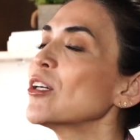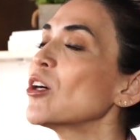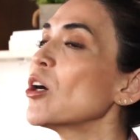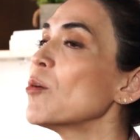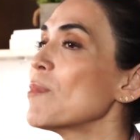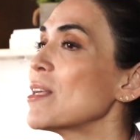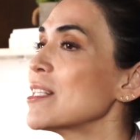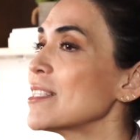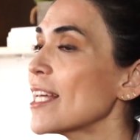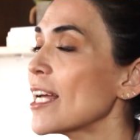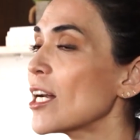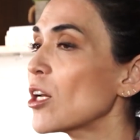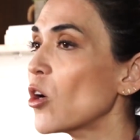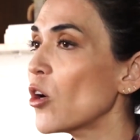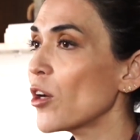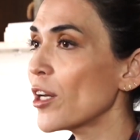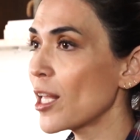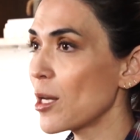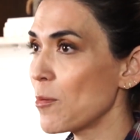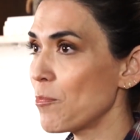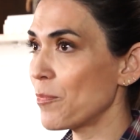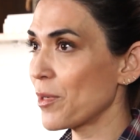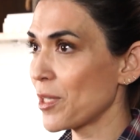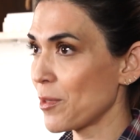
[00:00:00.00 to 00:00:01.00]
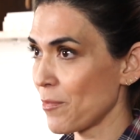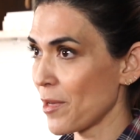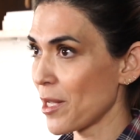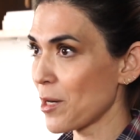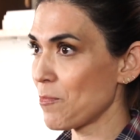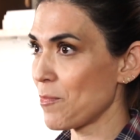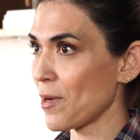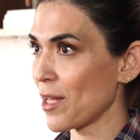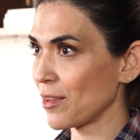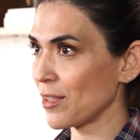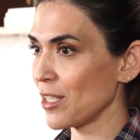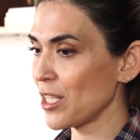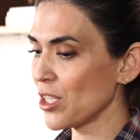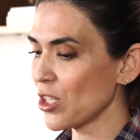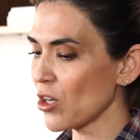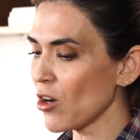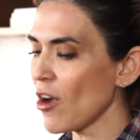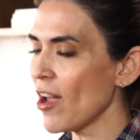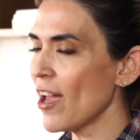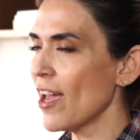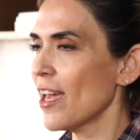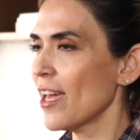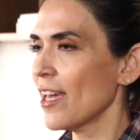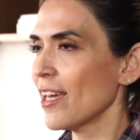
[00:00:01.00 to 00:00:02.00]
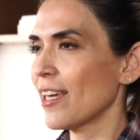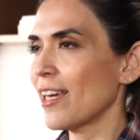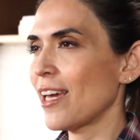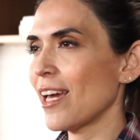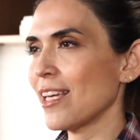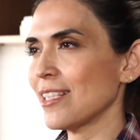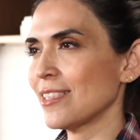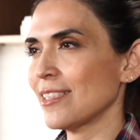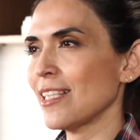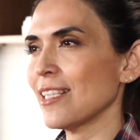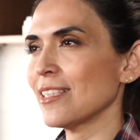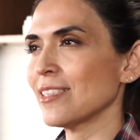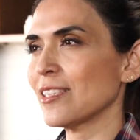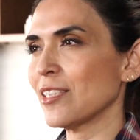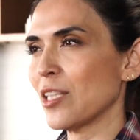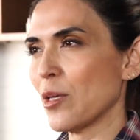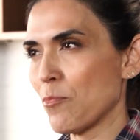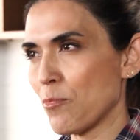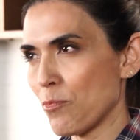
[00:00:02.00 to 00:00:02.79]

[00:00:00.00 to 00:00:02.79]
a comenzar con el primer platillo, que es este